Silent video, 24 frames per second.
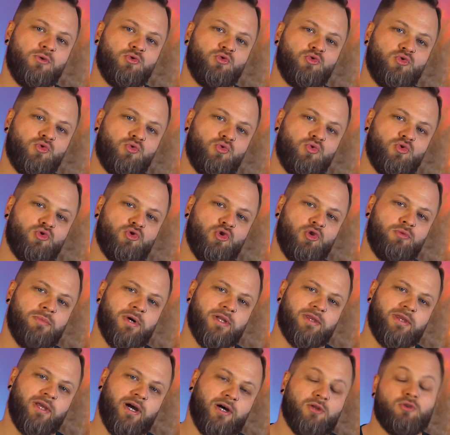Du coup, je ne
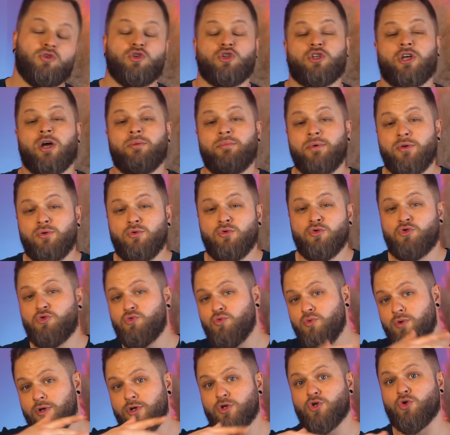m'attarde jamais
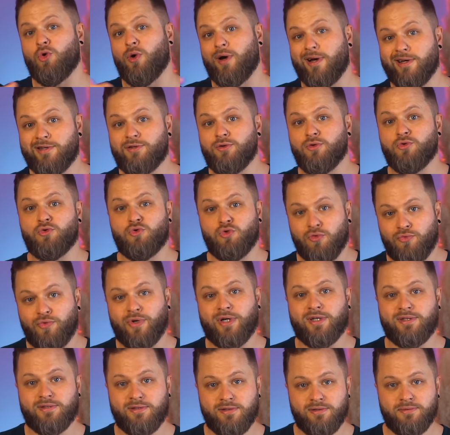dessus et je reste en
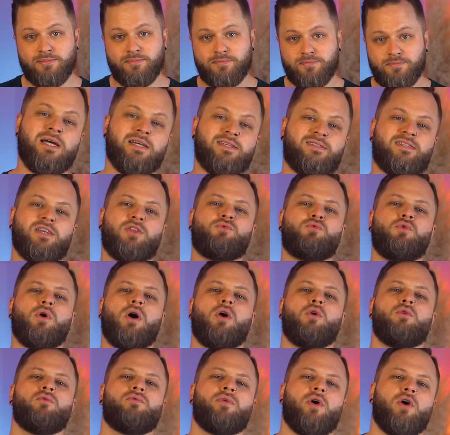surface. Cette
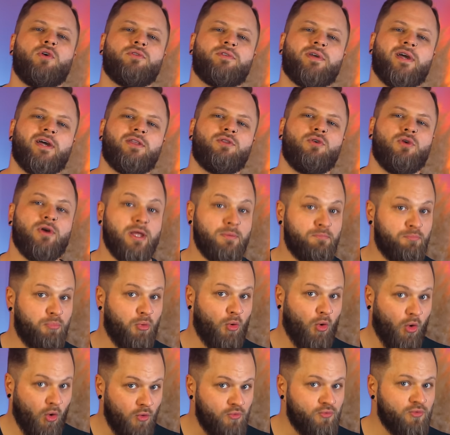fois, on va entrer dans les
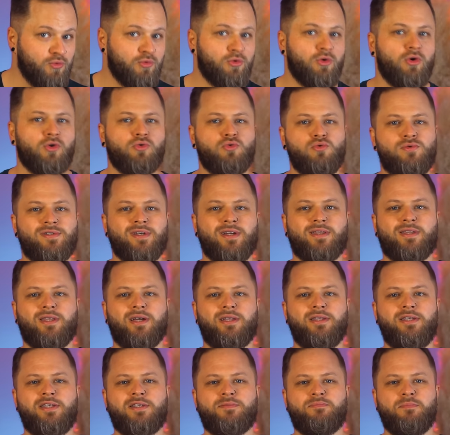profondeurs du
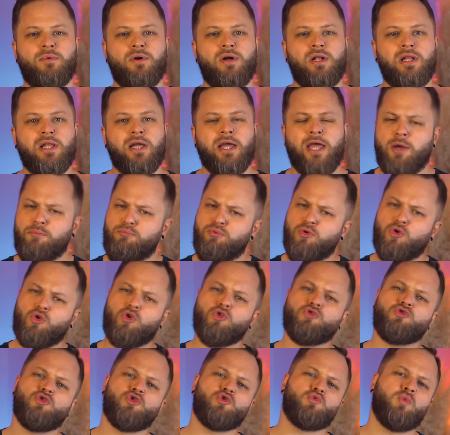satanisme et pour
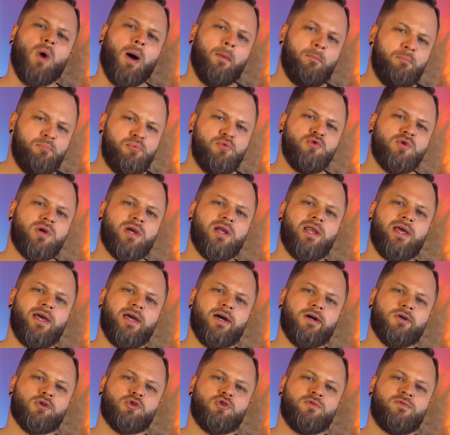que ce soit plus
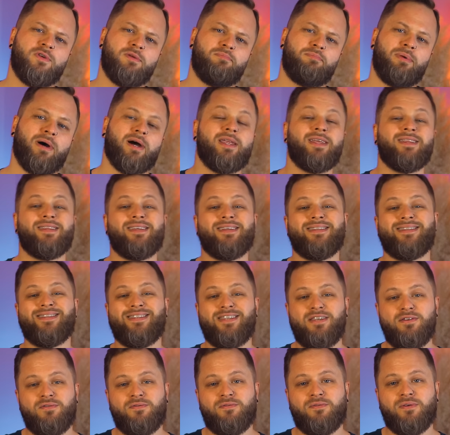clair, je vais parler des
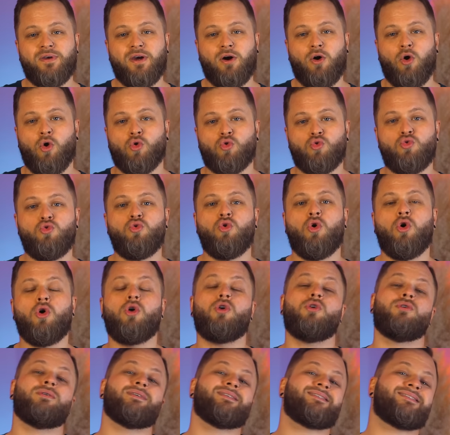différents
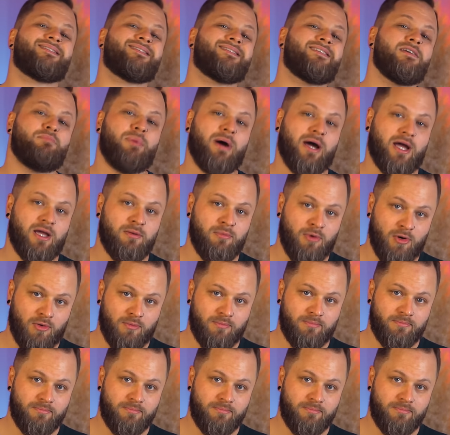courants séparément.